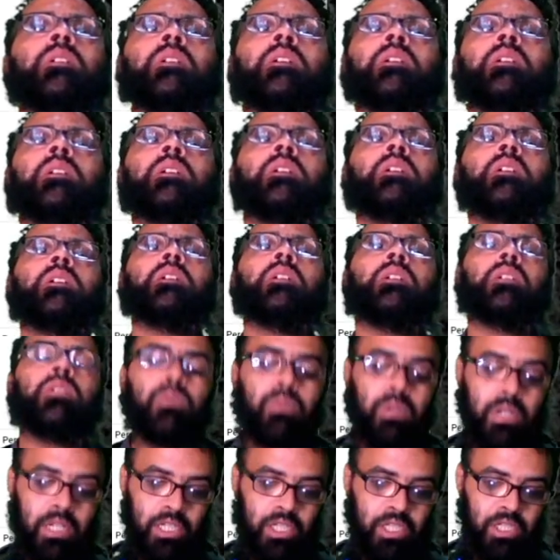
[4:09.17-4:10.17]
é,
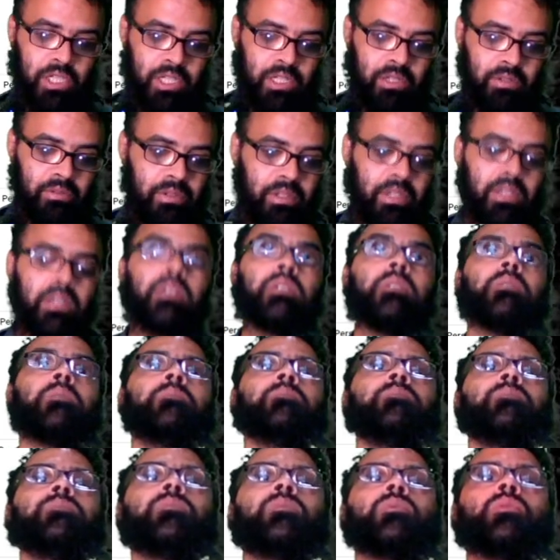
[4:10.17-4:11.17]
no artigo, né?
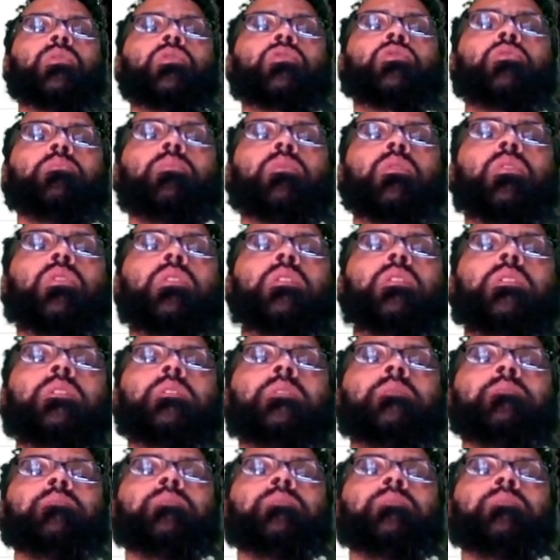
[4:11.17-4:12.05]
No nosso blog,